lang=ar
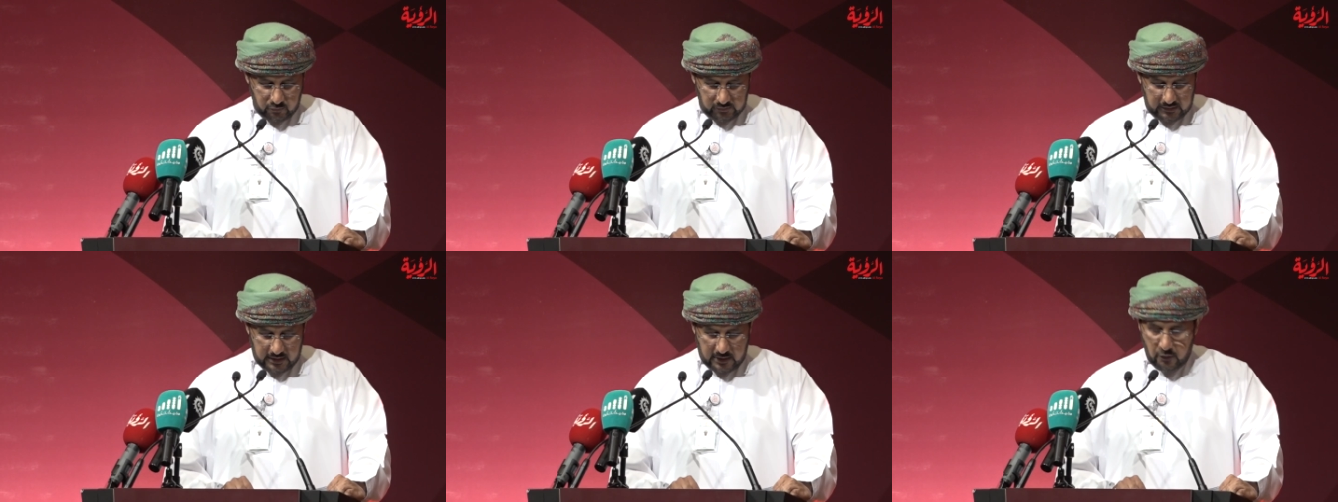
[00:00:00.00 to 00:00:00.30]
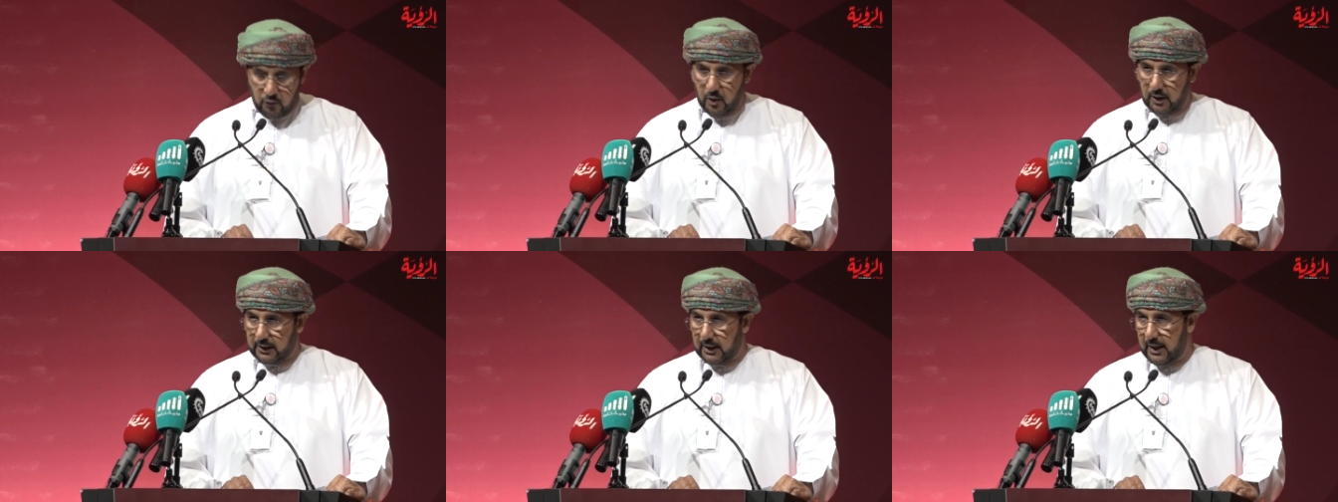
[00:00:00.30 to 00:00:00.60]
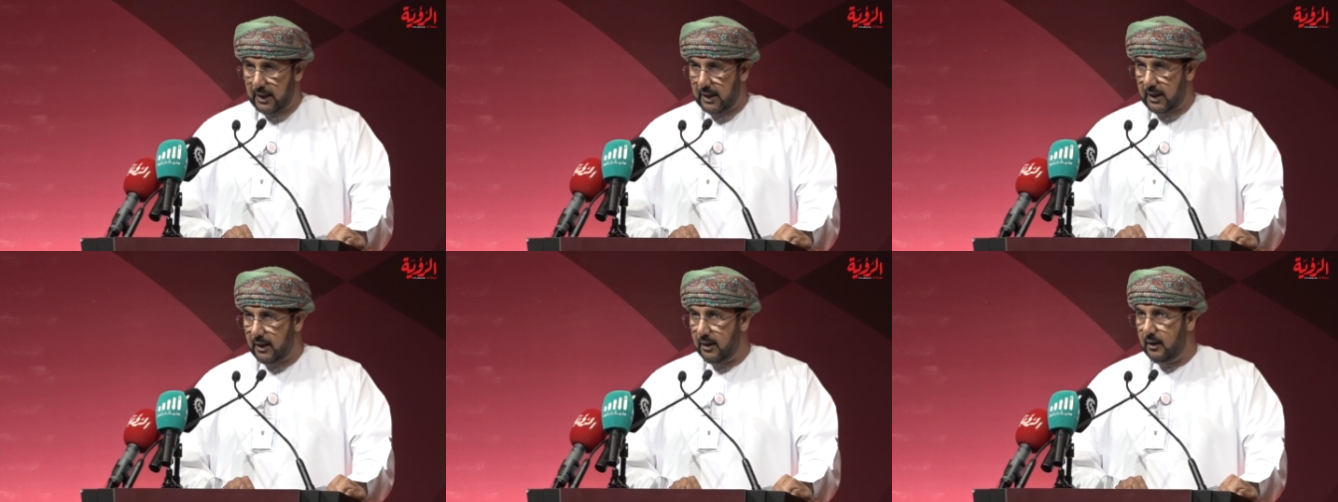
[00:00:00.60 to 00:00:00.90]
الله
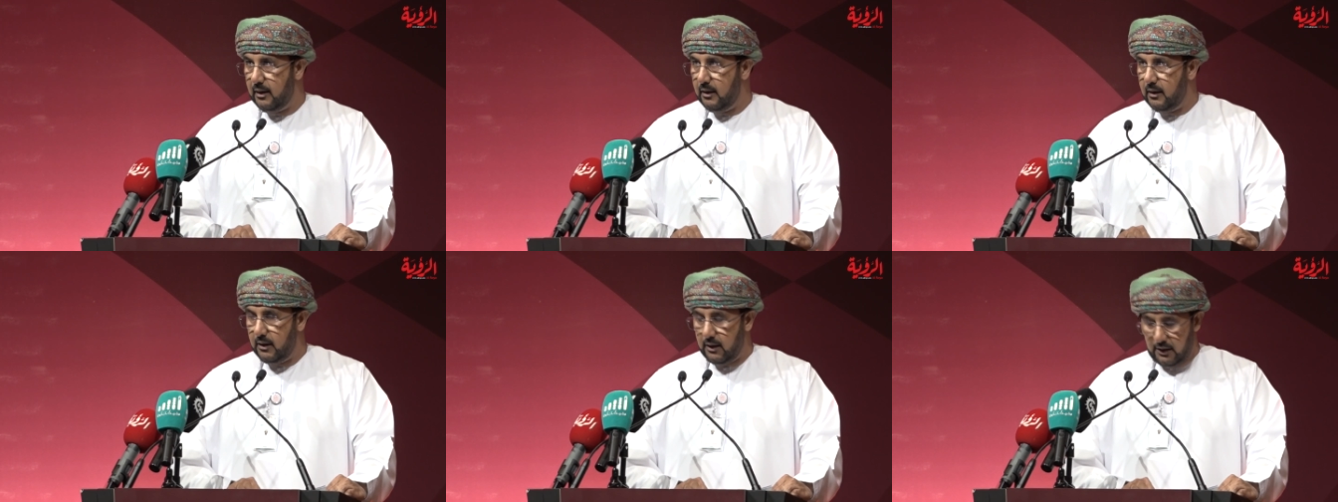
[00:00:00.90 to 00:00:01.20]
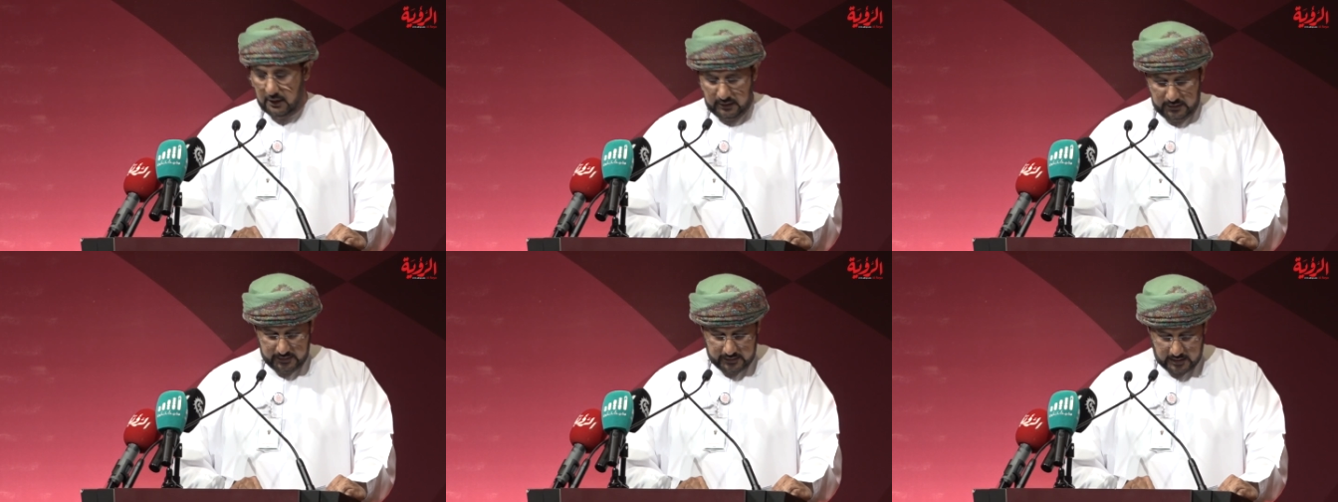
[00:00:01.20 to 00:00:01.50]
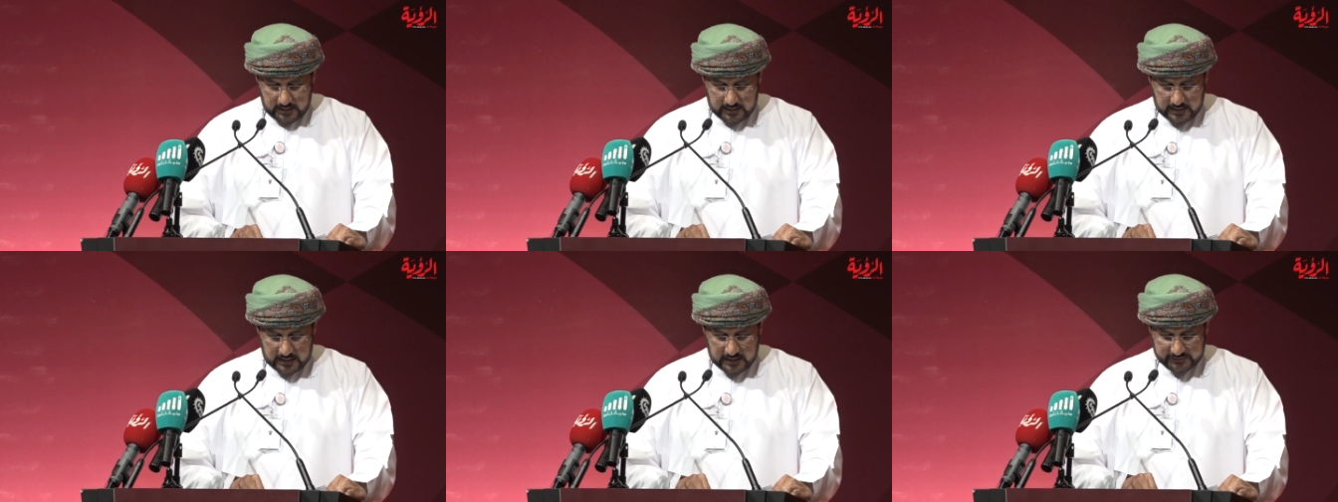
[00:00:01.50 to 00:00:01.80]
ورعاه حين
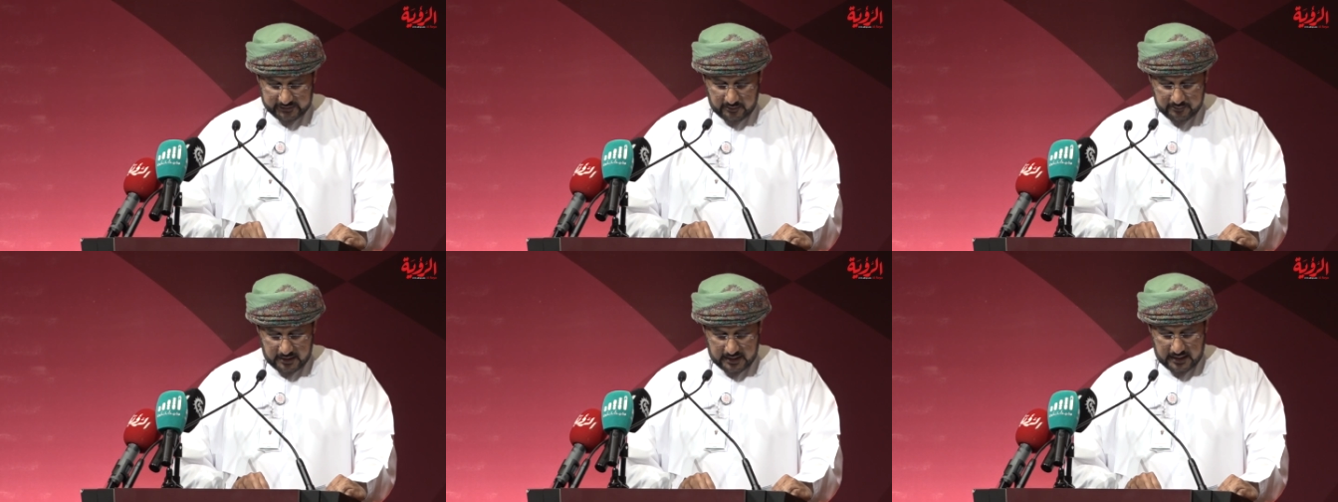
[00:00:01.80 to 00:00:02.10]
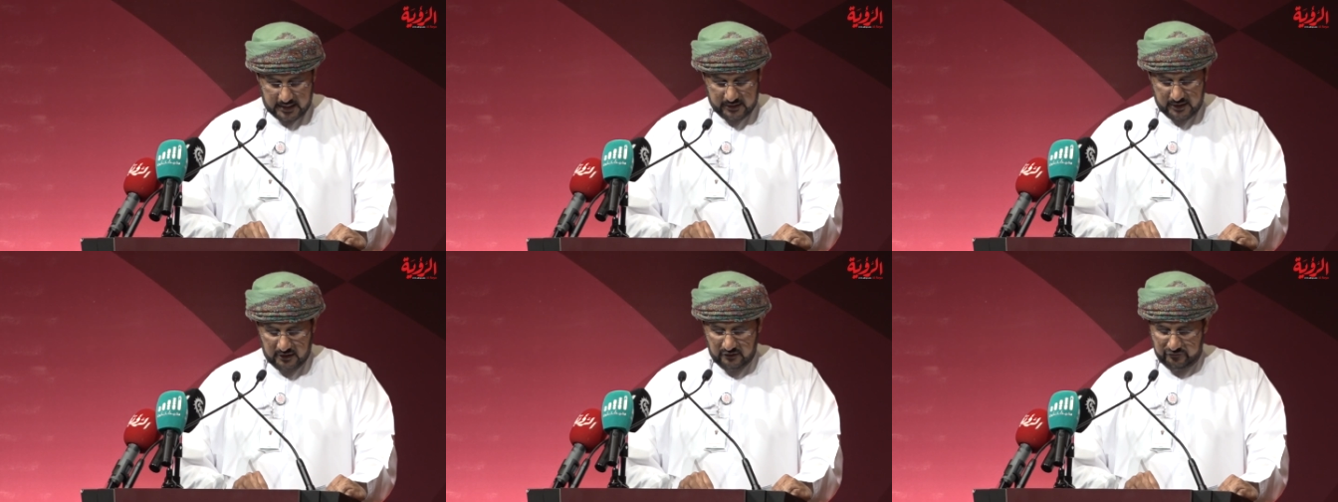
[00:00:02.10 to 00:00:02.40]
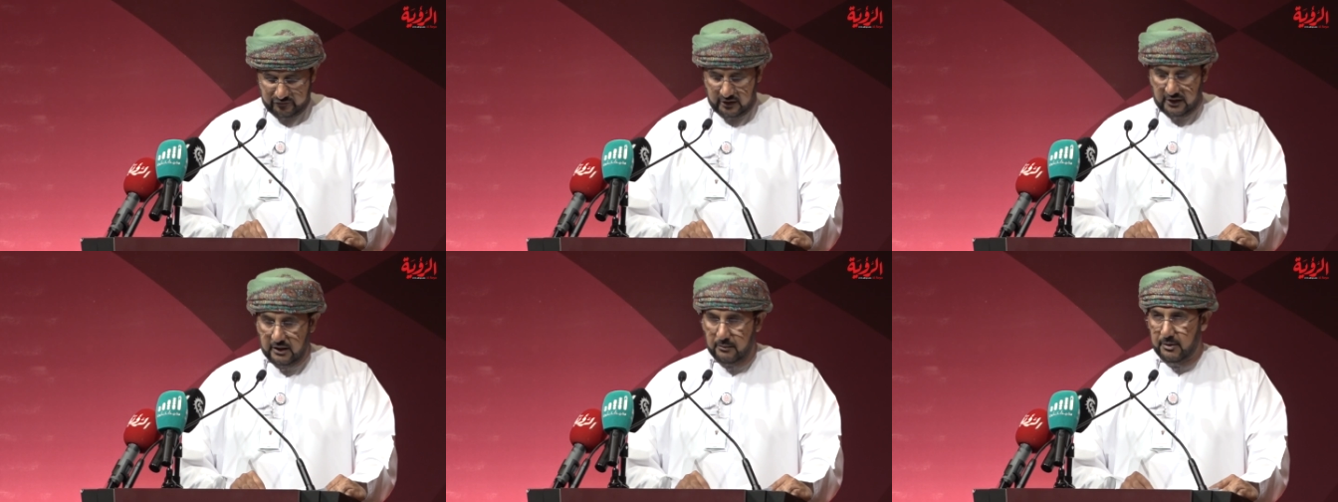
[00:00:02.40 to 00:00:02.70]
خاطب هذا
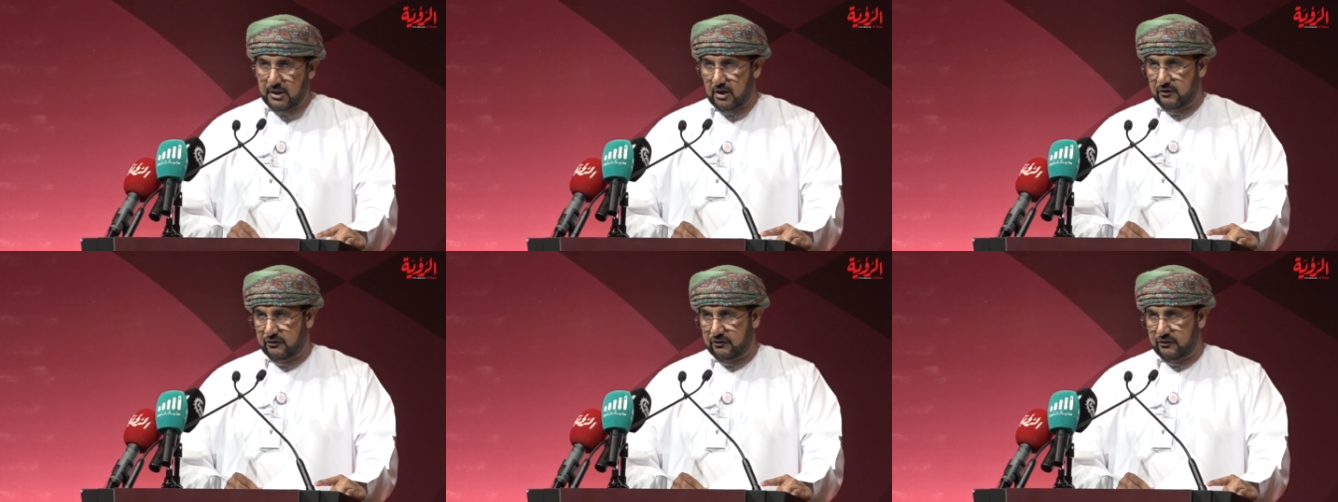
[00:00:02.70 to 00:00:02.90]
الجيل من